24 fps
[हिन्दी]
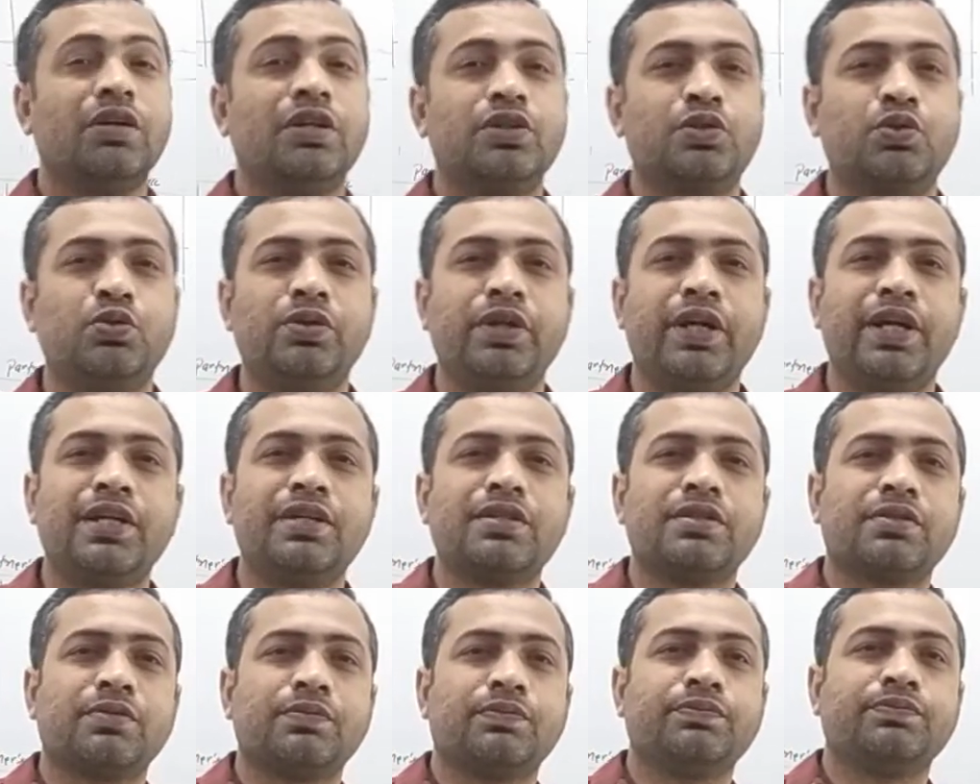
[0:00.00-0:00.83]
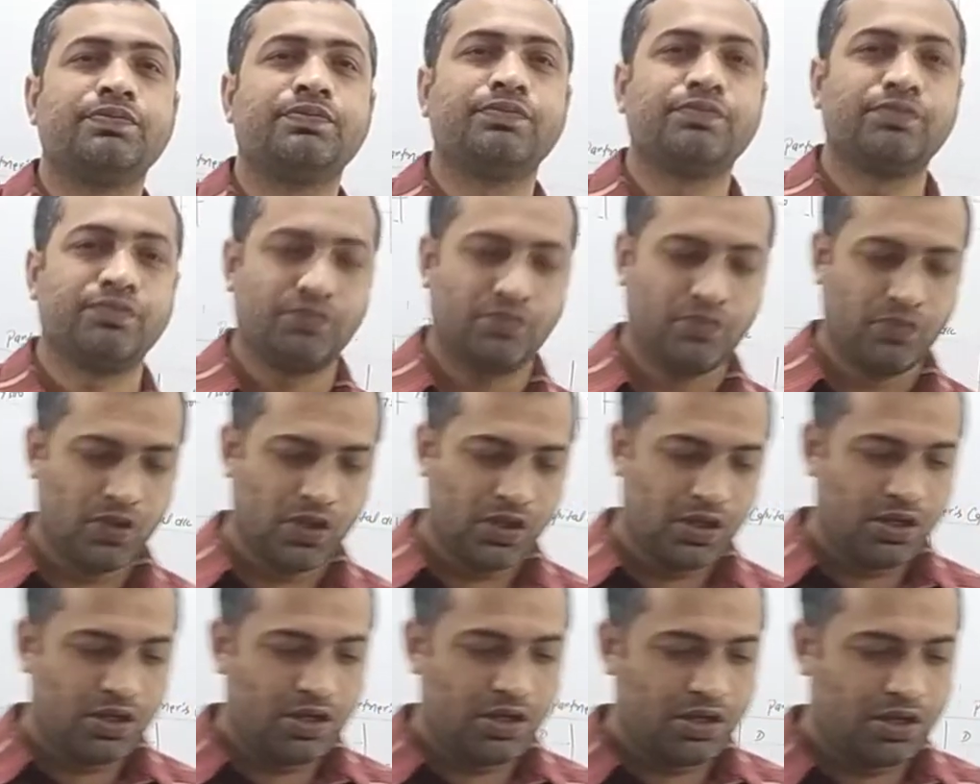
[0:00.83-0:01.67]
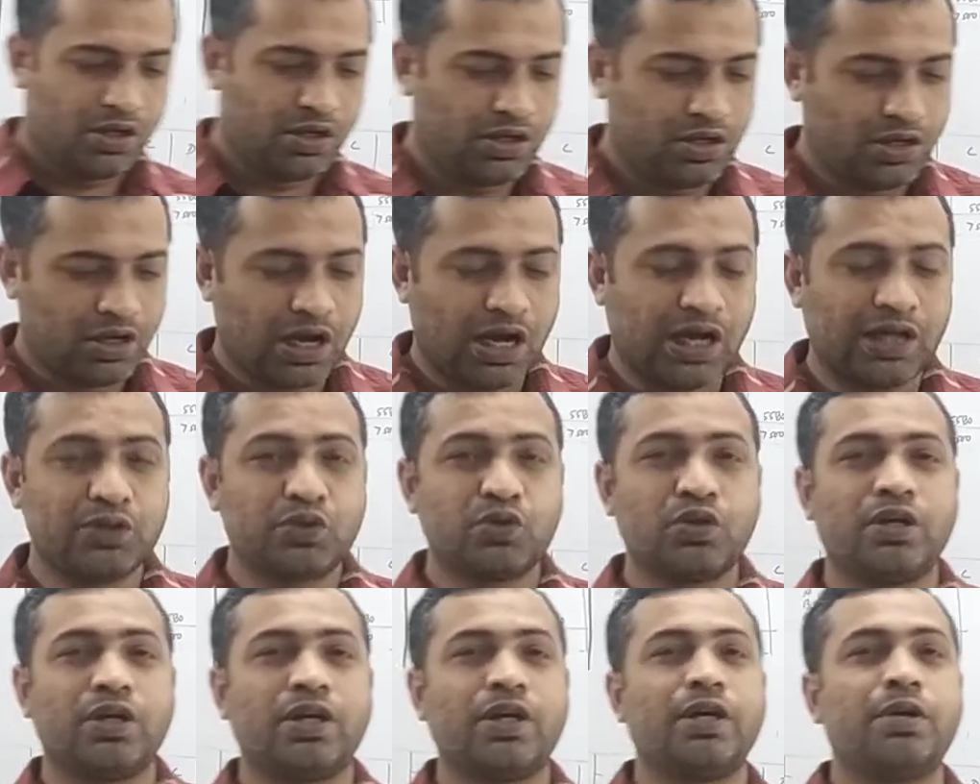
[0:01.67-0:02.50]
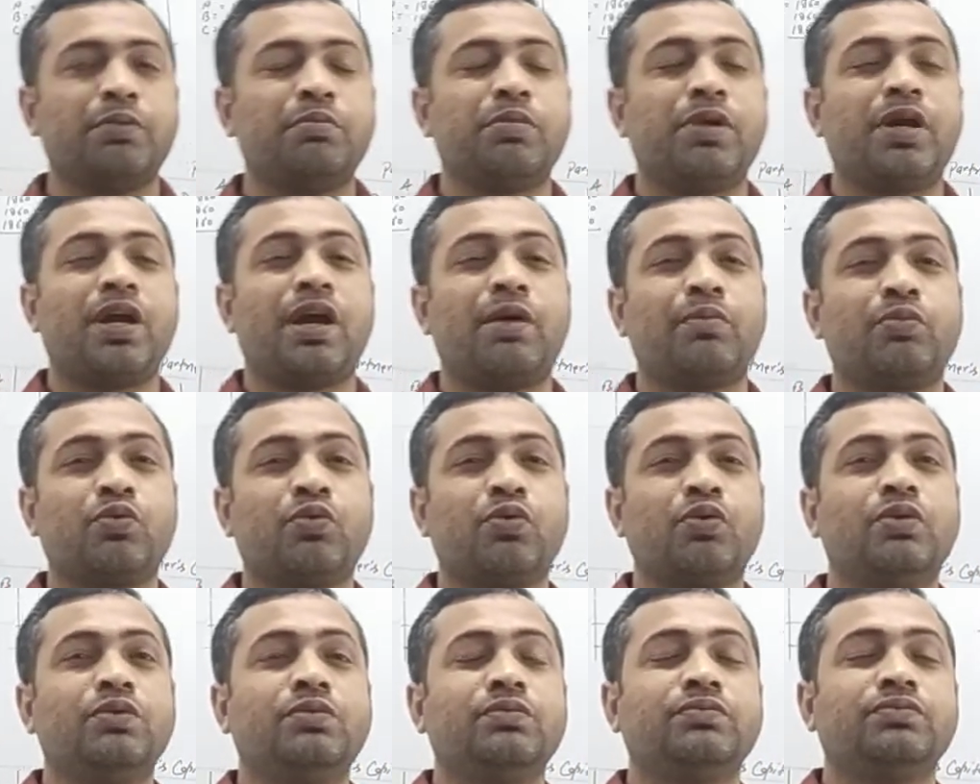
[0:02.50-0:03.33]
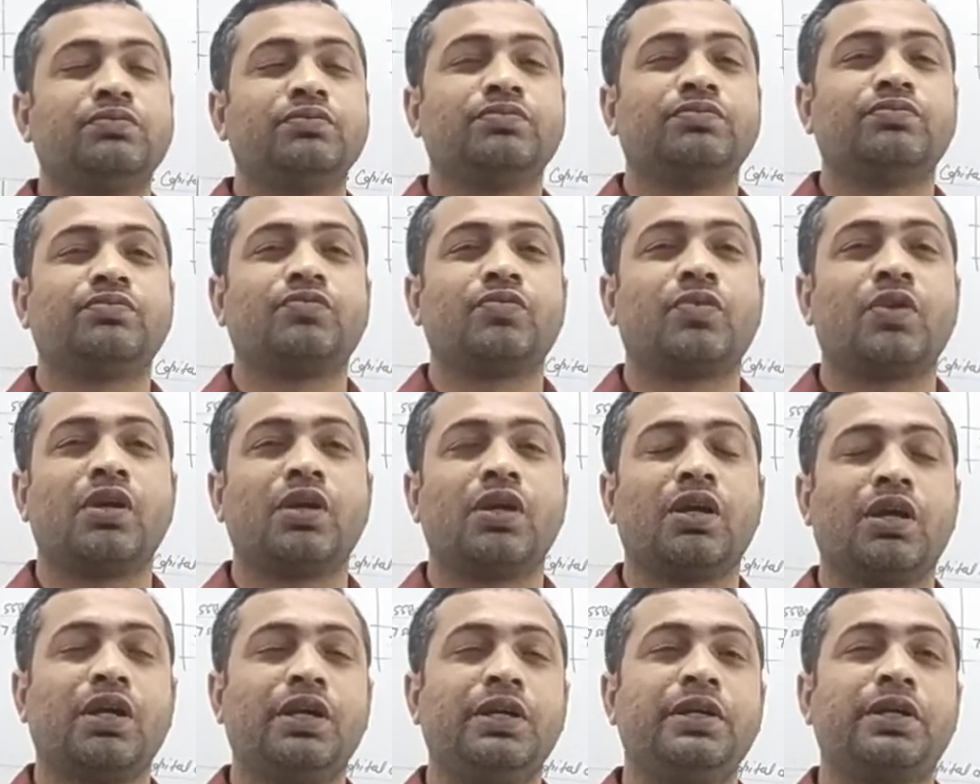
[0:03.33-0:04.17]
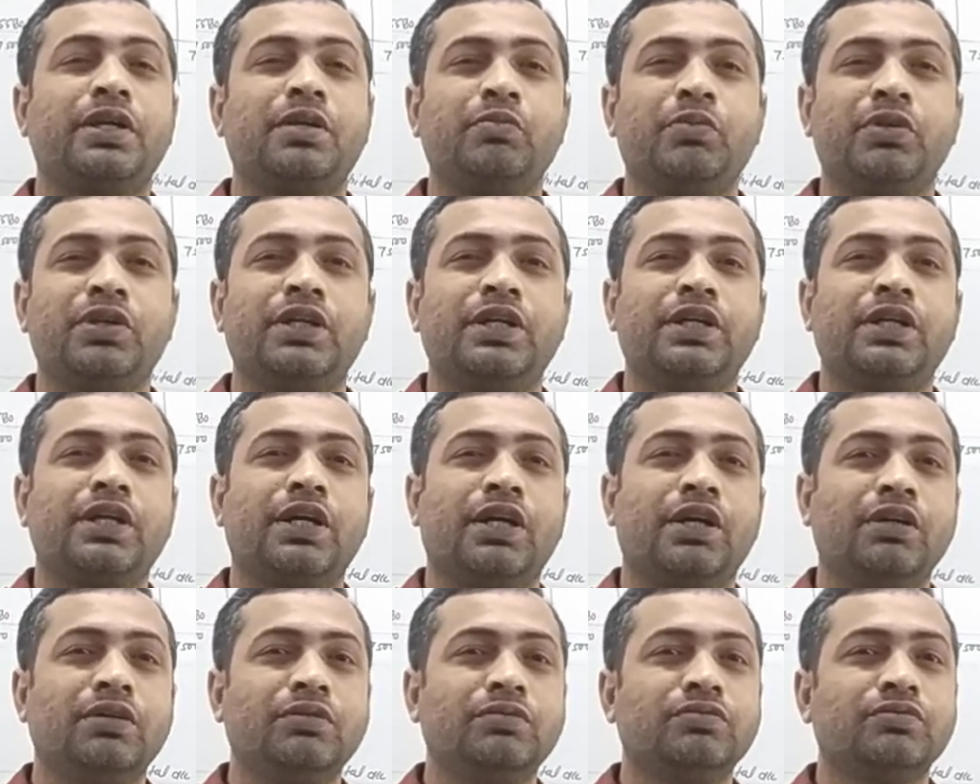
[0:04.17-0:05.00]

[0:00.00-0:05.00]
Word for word: स्टूडेंट्स आज जो है मैं आपको इंटरमीडिएट का